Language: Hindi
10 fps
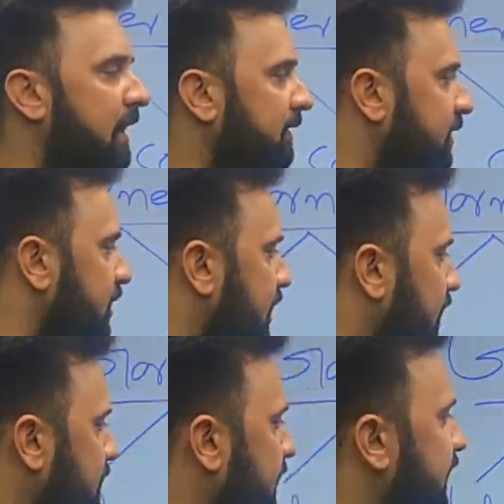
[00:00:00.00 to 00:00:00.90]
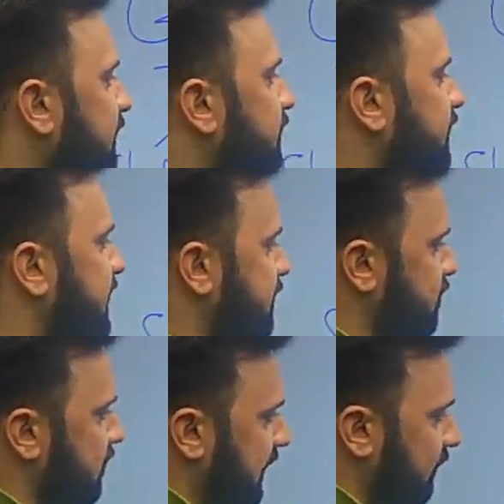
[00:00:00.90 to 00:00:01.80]
बात नहीं कर रहा मैं
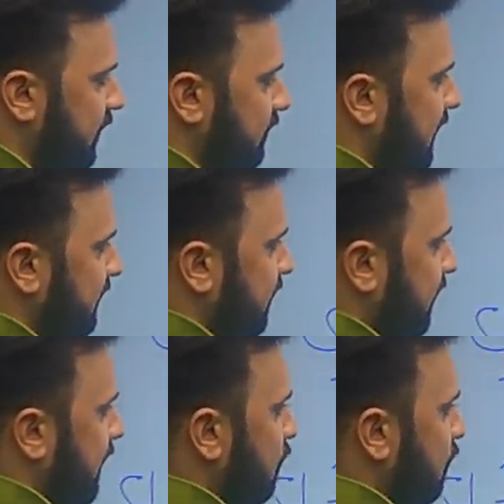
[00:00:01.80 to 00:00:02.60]
इंटरनेशनल लेवल की बात कर